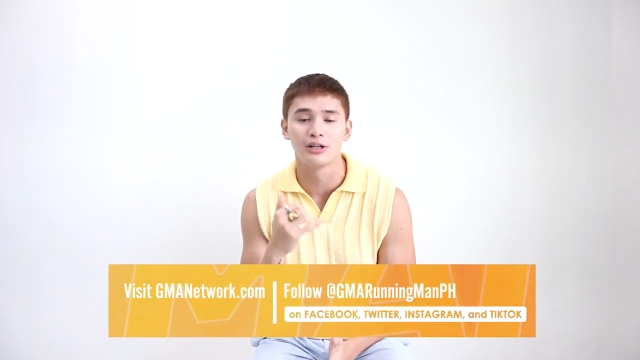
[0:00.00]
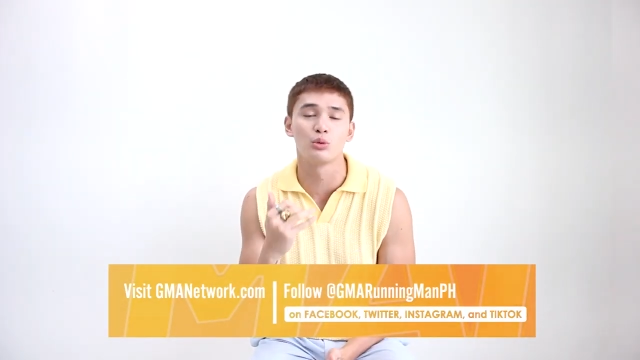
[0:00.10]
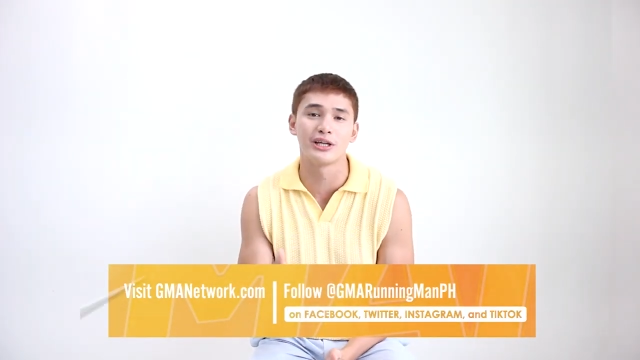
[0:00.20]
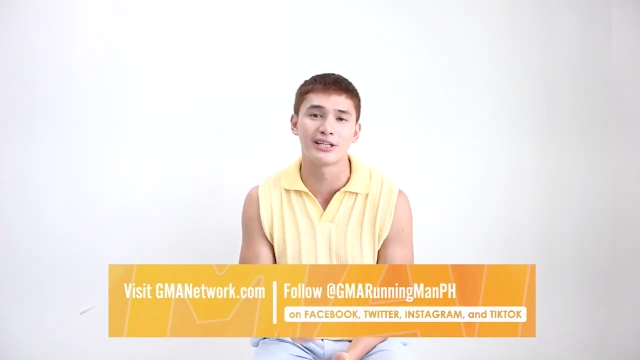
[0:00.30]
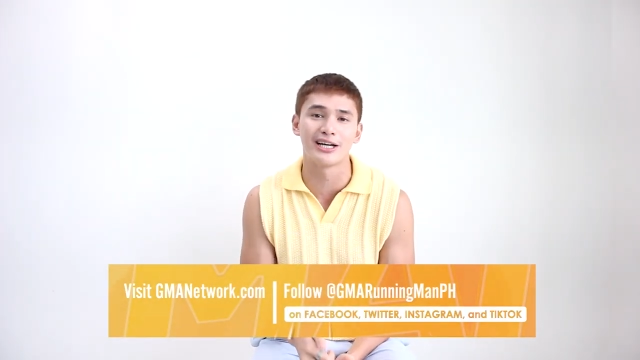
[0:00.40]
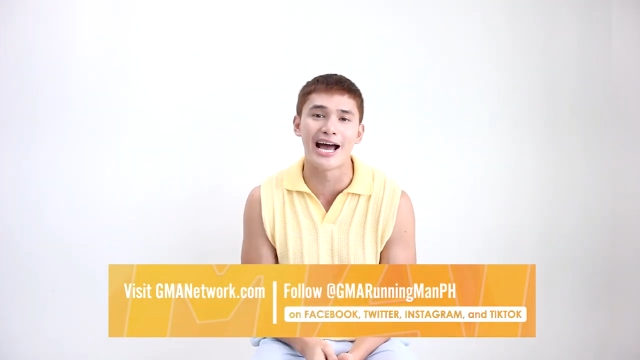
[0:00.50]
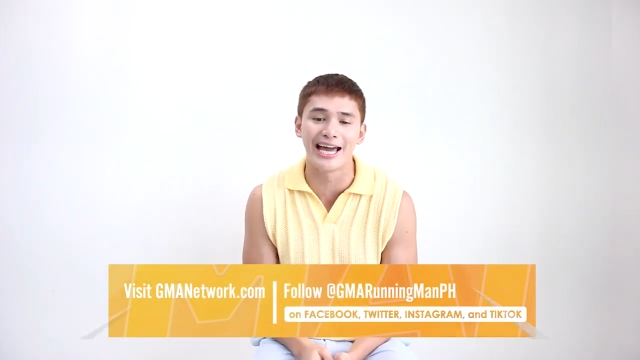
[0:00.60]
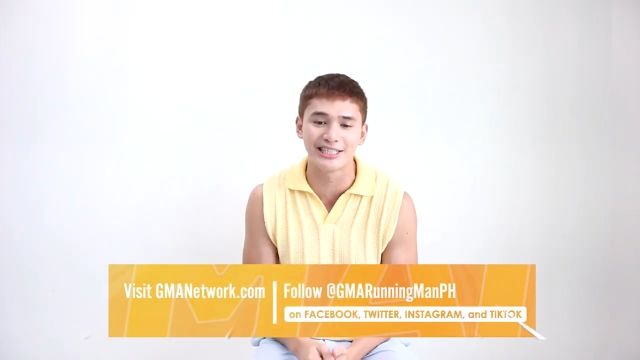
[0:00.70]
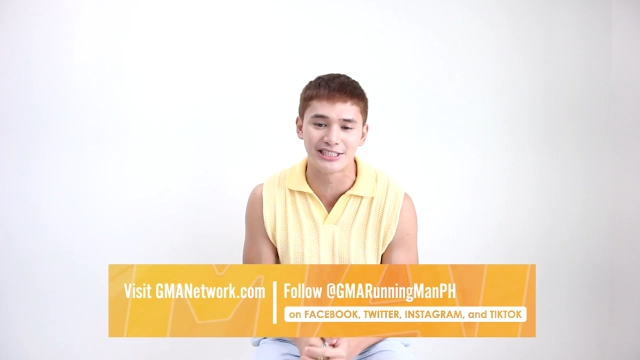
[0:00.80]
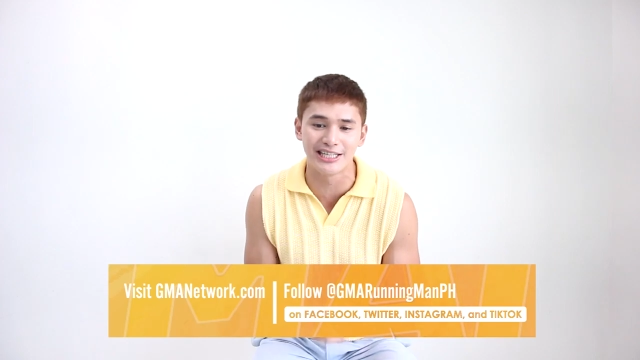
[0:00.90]
Twitter,
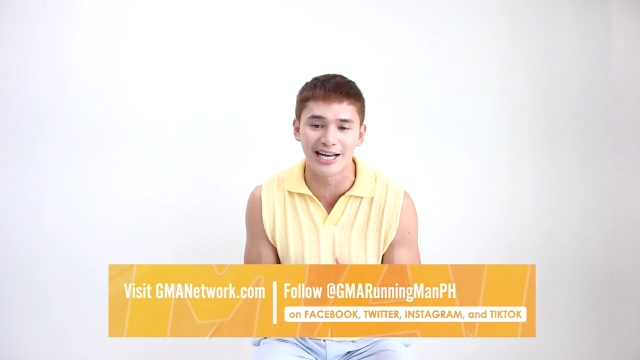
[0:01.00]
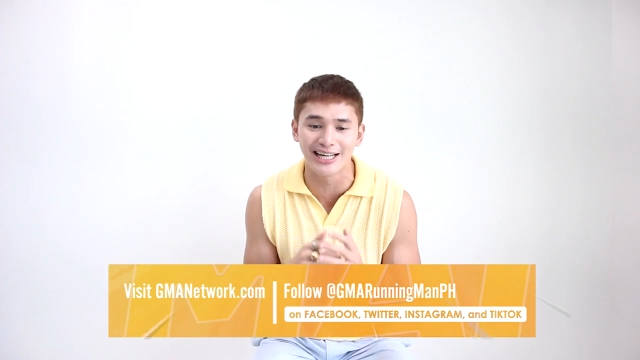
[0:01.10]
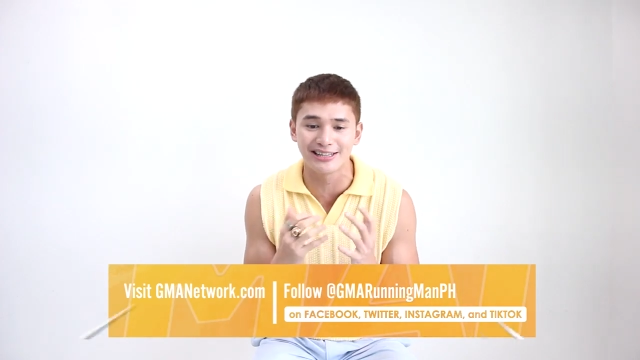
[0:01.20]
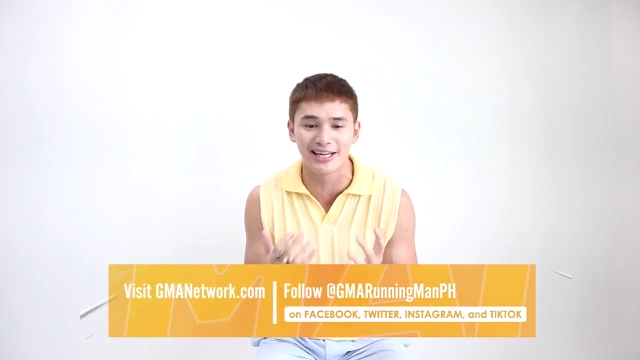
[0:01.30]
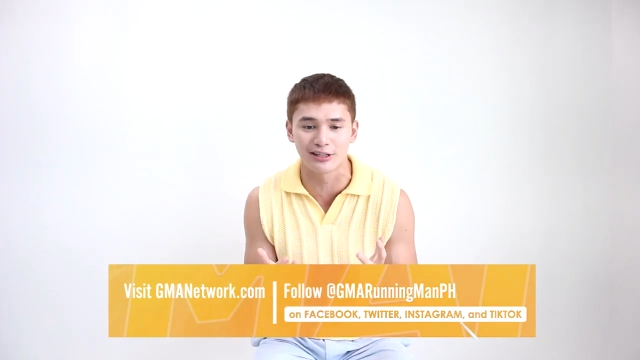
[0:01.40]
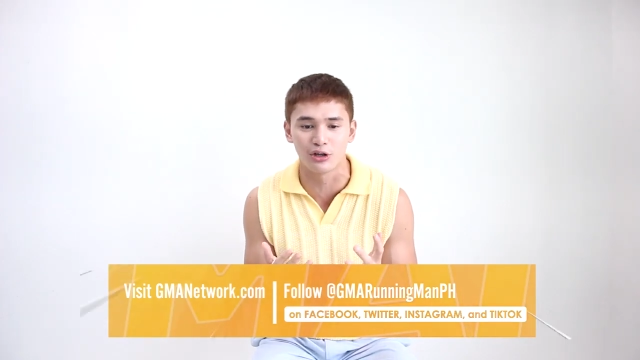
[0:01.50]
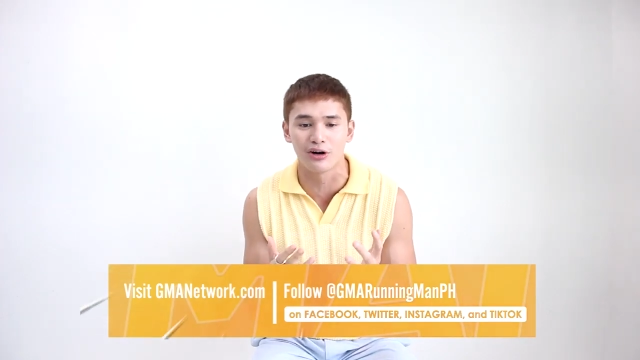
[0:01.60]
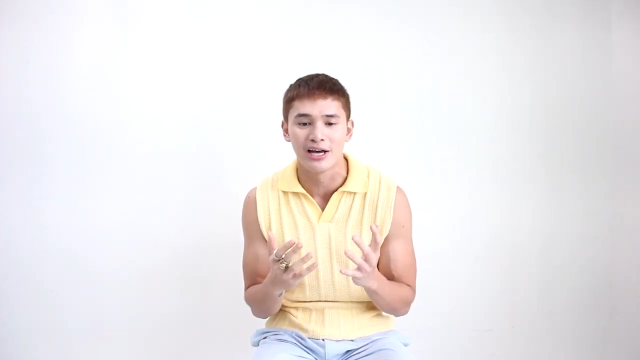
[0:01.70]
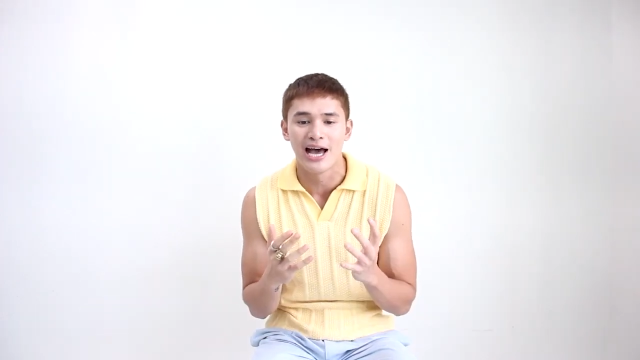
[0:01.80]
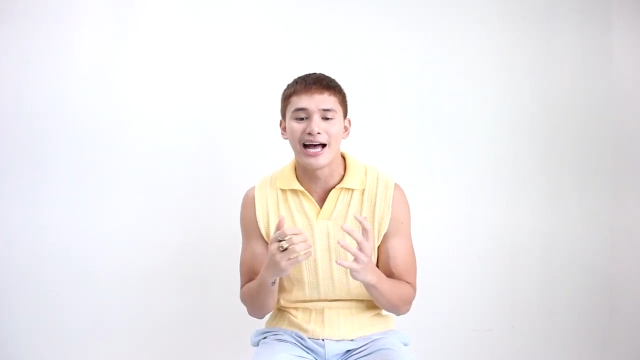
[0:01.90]
IG at
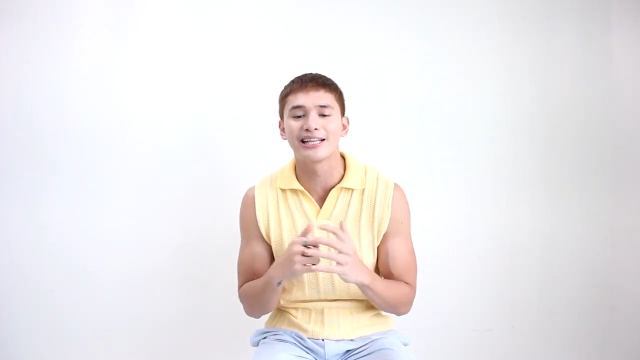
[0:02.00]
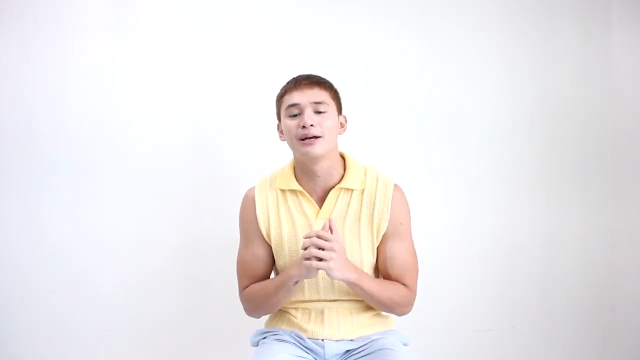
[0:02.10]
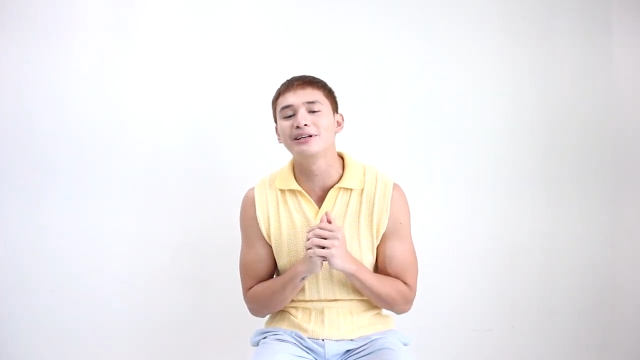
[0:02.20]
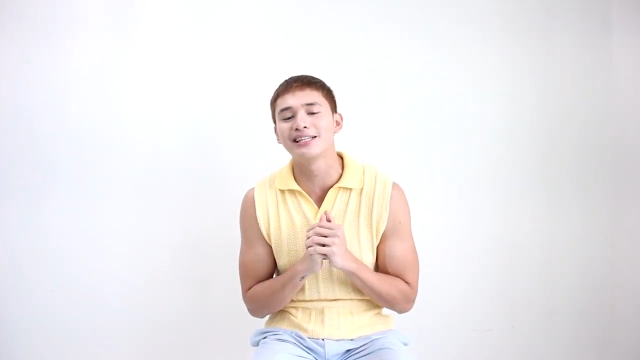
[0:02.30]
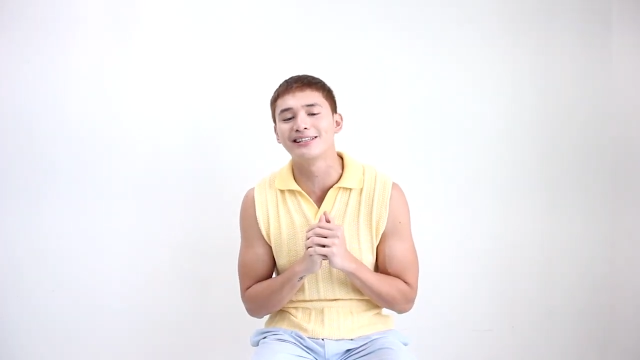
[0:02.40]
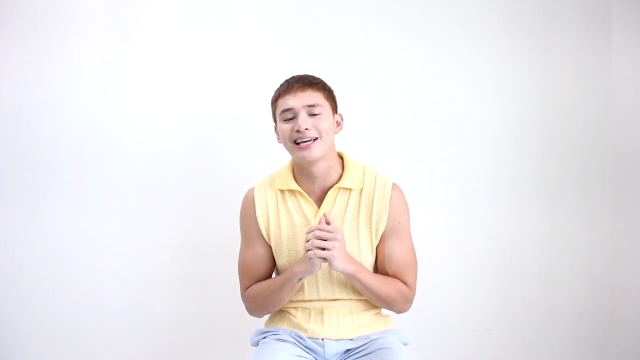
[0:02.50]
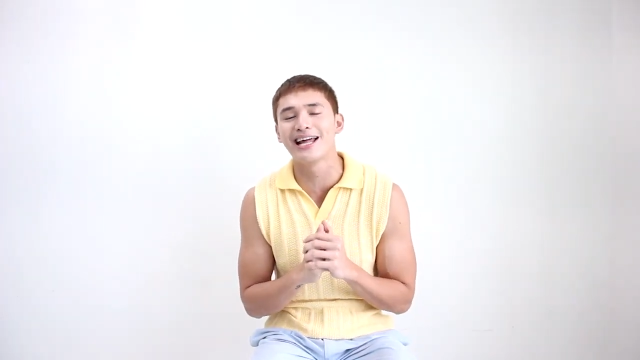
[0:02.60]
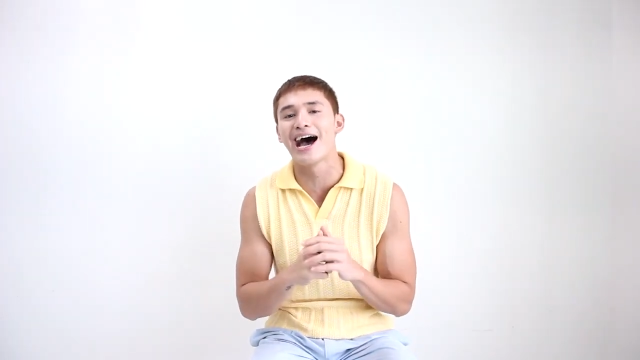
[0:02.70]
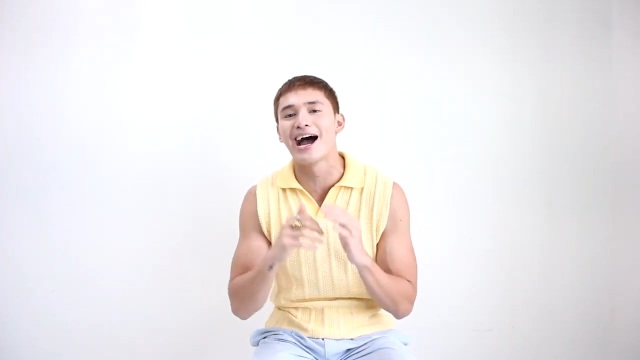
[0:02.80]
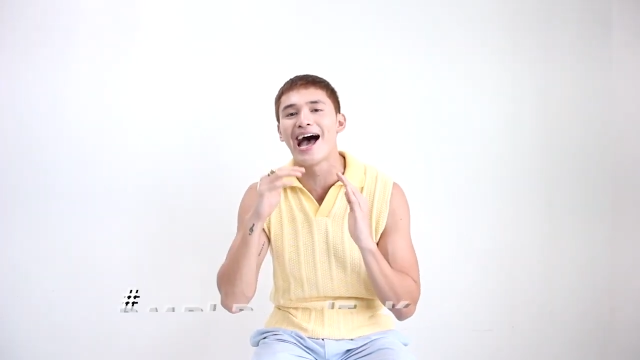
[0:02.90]
TikTok at gamitin
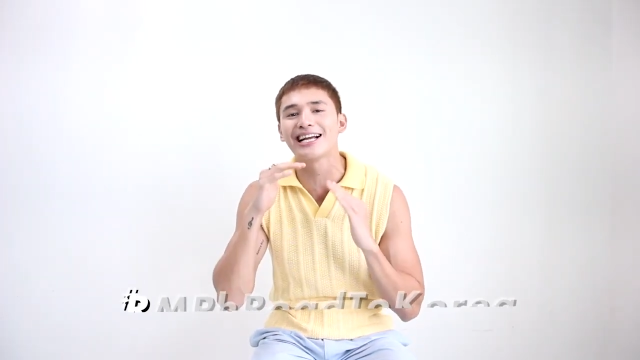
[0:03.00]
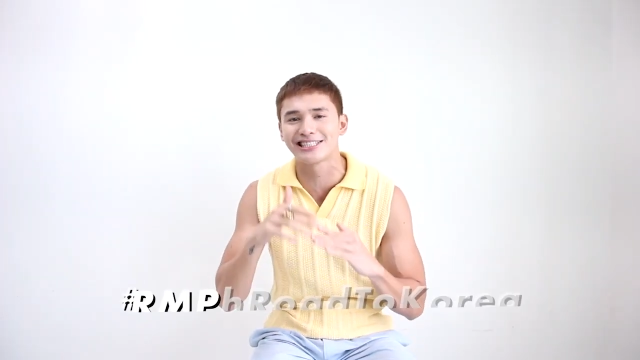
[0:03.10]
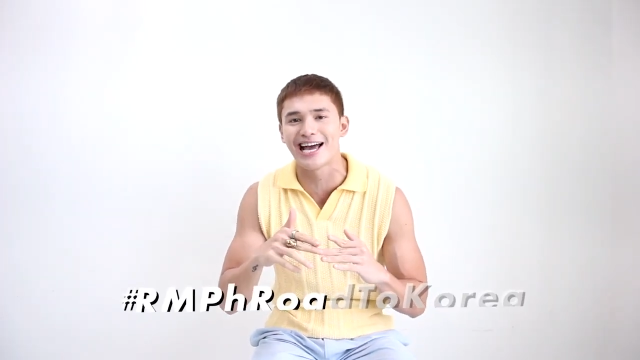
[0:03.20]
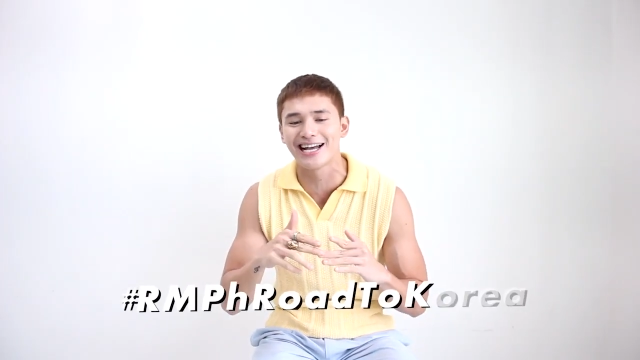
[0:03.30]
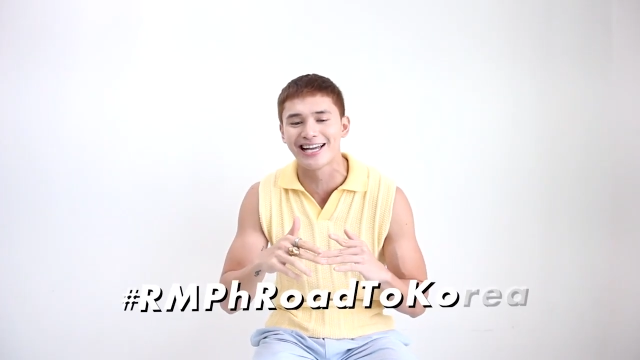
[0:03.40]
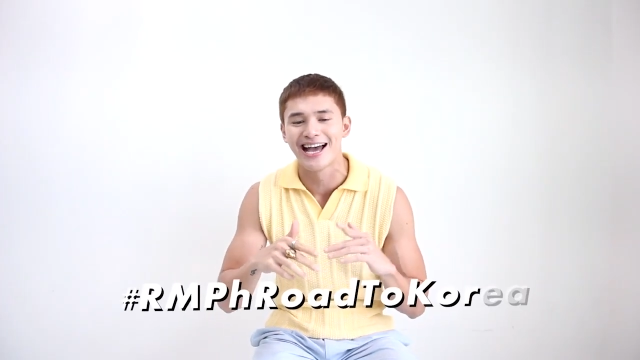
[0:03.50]
din ang hashtag